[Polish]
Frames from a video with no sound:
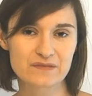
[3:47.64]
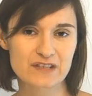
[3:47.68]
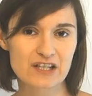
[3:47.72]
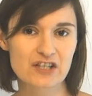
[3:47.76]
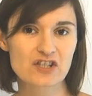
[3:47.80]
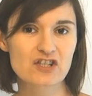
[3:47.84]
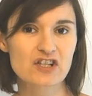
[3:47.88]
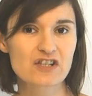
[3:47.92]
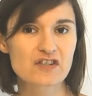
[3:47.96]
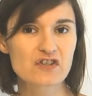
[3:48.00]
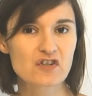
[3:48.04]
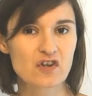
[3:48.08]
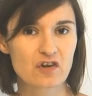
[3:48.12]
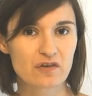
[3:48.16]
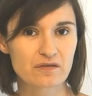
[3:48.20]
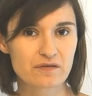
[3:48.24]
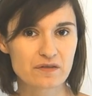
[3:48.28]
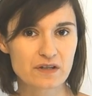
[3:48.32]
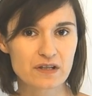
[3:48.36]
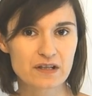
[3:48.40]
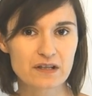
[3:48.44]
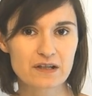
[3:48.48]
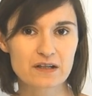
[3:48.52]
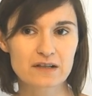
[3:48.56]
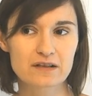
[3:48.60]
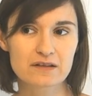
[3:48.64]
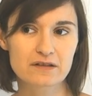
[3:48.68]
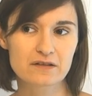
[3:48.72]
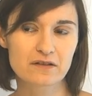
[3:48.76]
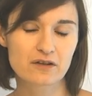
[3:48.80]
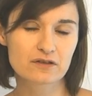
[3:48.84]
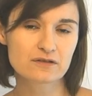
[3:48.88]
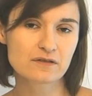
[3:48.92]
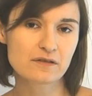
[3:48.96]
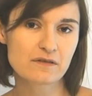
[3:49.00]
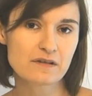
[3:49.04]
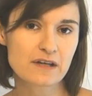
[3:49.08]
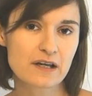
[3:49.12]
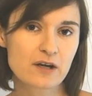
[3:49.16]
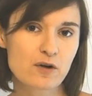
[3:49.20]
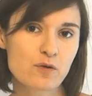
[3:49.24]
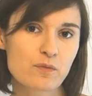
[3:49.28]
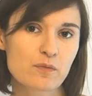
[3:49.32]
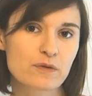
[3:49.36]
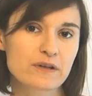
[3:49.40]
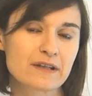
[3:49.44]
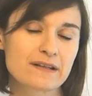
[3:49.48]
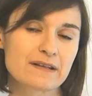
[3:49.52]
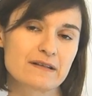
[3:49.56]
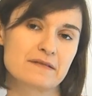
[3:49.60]
ten czasownik, e, on,
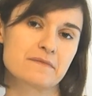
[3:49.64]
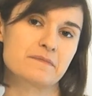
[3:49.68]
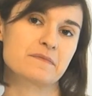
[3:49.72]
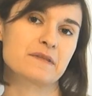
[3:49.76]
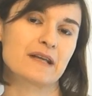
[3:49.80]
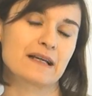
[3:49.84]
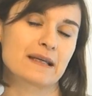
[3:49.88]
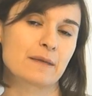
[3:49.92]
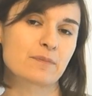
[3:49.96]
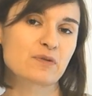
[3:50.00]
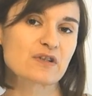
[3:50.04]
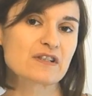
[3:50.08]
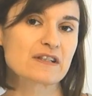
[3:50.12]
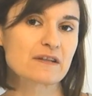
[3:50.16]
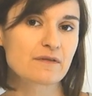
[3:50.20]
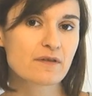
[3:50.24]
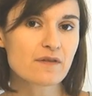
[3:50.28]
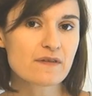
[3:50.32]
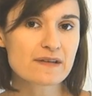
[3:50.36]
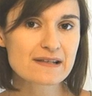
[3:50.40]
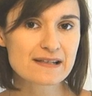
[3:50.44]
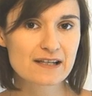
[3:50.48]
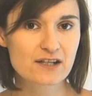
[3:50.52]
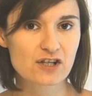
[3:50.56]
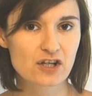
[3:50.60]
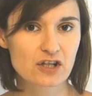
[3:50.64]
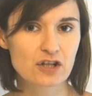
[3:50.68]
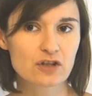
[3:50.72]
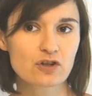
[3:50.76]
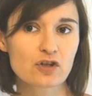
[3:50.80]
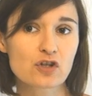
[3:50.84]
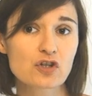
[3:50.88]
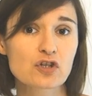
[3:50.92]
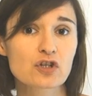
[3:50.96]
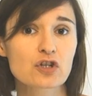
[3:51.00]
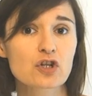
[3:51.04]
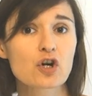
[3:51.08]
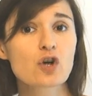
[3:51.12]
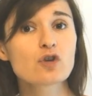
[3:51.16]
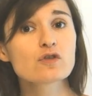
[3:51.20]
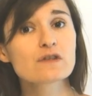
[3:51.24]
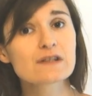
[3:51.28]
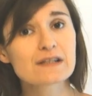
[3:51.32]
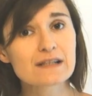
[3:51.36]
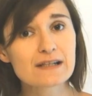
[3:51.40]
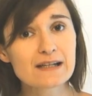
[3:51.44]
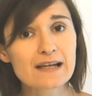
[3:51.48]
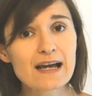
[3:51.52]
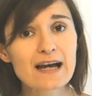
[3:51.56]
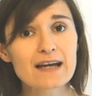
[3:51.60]
jego takie podstawowe znaczenie to jest
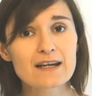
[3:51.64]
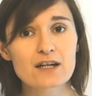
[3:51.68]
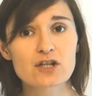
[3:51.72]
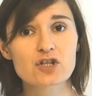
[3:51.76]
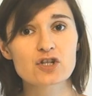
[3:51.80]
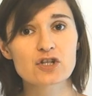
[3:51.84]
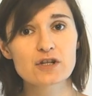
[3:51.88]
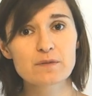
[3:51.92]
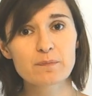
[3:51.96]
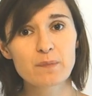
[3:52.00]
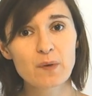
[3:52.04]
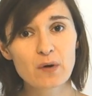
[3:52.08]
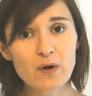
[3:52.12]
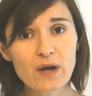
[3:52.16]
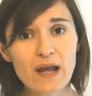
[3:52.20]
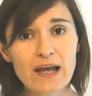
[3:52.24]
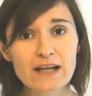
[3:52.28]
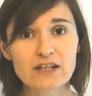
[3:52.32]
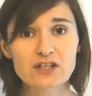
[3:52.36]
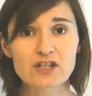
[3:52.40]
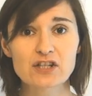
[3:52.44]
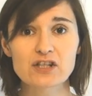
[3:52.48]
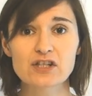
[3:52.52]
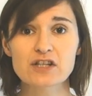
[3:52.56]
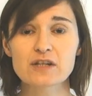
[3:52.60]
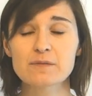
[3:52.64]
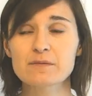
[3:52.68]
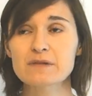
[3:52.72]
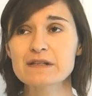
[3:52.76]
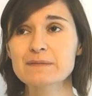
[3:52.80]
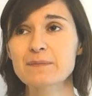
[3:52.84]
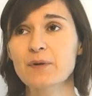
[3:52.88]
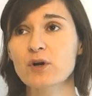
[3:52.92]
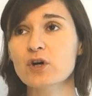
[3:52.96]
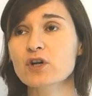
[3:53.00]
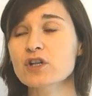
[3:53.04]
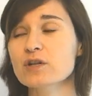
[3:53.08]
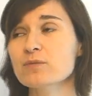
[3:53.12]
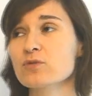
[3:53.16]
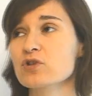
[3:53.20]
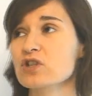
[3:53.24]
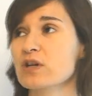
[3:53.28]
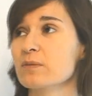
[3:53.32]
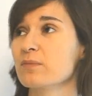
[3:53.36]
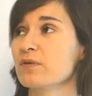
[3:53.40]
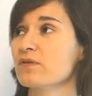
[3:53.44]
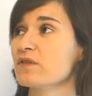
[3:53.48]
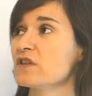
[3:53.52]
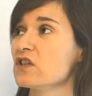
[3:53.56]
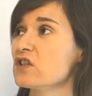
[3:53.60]
consigliare, czyli polecić. I spokojnie
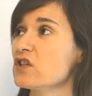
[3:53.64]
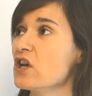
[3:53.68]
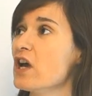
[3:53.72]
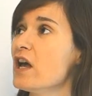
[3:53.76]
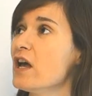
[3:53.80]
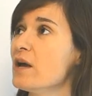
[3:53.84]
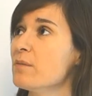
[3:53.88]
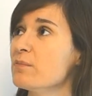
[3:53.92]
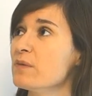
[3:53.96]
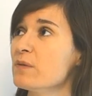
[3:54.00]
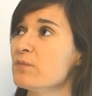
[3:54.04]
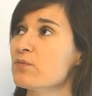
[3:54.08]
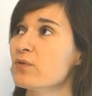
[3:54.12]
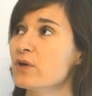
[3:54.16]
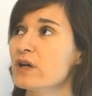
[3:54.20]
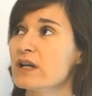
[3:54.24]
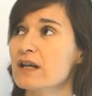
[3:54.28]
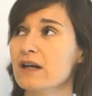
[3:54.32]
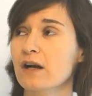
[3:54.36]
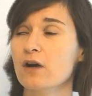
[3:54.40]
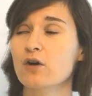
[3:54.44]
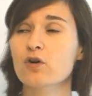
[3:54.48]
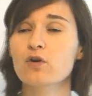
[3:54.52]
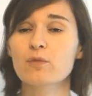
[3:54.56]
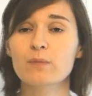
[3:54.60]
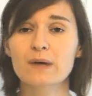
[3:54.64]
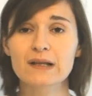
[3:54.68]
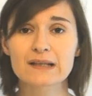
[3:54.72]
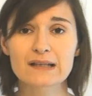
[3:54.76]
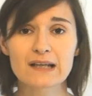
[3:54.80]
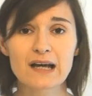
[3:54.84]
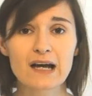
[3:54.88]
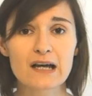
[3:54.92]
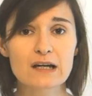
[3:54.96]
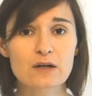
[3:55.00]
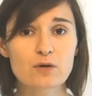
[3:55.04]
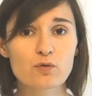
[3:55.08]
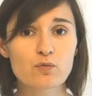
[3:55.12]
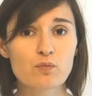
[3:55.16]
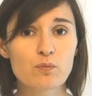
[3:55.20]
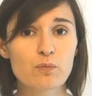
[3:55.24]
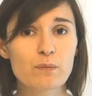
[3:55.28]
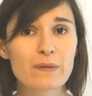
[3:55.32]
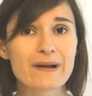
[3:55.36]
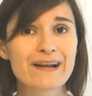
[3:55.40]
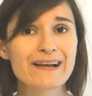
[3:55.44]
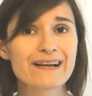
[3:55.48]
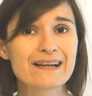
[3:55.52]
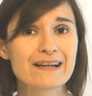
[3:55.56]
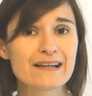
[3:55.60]
można powiedzieć, mi puoi raccomandare un
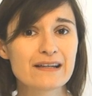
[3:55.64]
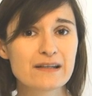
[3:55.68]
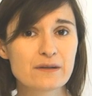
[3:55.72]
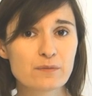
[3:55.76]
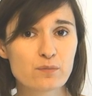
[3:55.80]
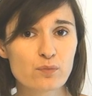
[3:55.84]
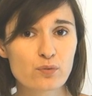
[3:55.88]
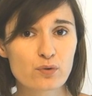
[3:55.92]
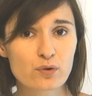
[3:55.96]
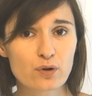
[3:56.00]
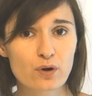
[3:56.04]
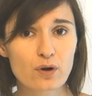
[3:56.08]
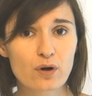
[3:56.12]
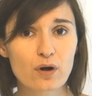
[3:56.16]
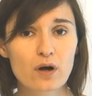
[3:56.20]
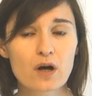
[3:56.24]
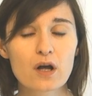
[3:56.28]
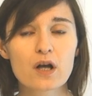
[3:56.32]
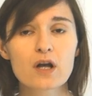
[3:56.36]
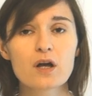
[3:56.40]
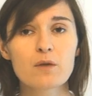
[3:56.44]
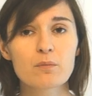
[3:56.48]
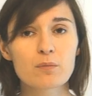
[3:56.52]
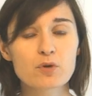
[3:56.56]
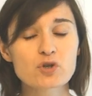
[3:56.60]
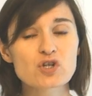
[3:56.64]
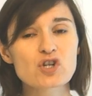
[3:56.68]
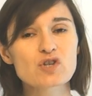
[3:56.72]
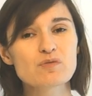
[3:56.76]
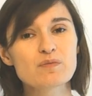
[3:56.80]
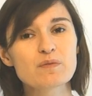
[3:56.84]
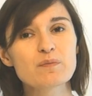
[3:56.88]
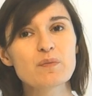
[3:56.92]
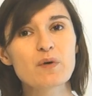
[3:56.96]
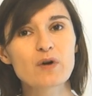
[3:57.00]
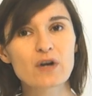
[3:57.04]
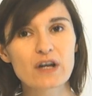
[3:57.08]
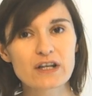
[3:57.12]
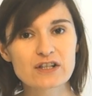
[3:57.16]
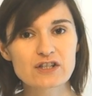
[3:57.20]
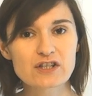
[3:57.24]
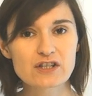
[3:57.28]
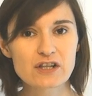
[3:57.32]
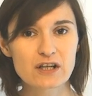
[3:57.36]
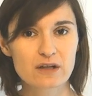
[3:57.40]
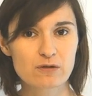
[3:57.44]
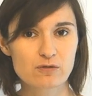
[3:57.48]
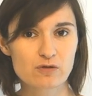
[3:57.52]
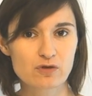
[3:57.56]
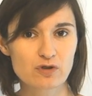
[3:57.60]
bel libro, możesz mi
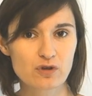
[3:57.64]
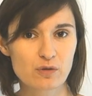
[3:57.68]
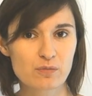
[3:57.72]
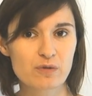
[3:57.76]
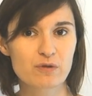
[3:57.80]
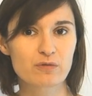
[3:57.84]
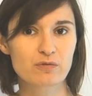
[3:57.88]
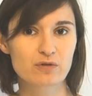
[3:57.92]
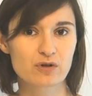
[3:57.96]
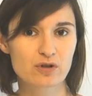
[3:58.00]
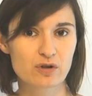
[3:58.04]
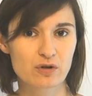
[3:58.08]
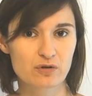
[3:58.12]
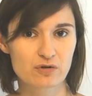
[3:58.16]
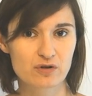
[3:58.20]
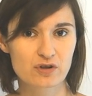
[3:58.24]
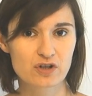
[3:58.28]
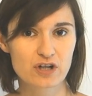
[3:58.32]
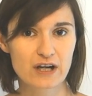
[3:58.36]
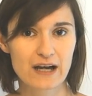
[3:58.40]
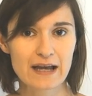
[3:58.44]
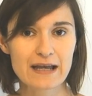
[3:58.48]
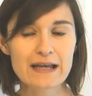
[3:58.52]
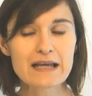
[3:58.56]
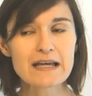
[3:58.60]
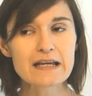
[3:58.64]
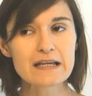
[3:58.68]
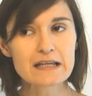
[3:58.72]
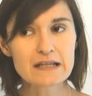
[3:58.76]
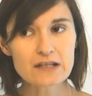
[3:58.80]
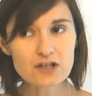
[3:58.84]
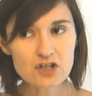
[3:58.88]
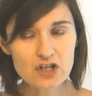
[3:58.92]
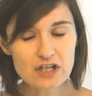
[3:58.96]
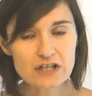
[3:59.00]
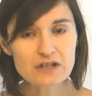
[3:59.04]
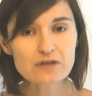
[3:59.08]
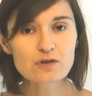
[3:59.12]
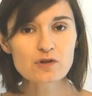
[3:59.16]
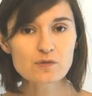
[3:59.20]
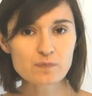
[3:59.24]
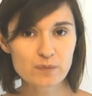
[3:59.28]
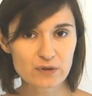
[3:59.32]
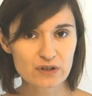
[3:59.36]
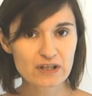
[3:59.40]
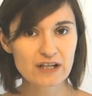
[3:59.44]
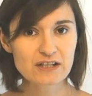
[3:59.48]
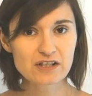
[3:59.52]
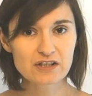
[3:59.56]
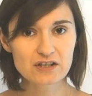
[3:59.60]
polecić jakąś dobrą książkę. I często
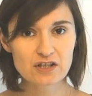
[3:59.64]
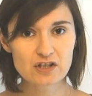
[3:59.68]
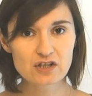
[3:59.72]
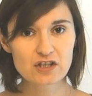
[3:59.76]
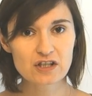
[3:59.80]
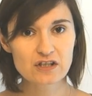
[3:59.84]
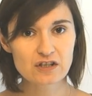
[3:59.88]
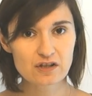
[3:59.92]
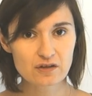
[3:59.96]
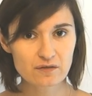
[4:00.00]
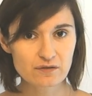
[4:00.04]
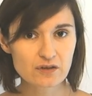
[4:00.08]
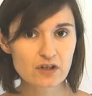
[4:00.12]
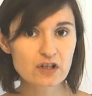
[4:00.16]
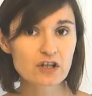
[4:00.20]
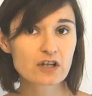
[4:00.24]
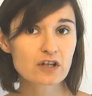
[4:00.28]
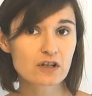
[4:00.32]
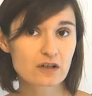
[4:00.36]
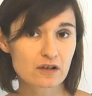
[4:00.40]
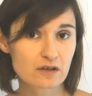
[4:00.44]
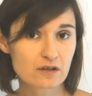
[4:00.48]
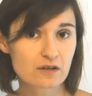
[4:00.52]
spotkacie ten czasownik